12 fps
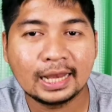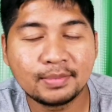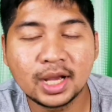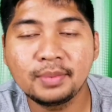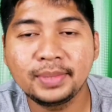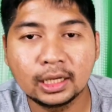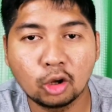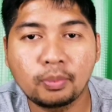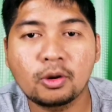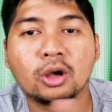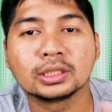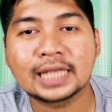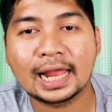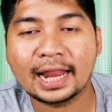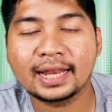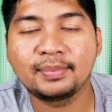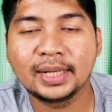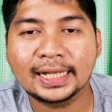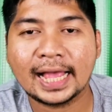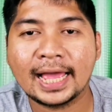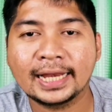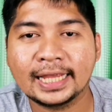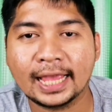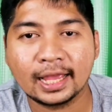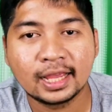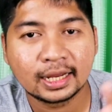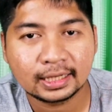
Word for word: และเมื่อเครื่องบินรบของสหรัฐอเมริกาเนี่ย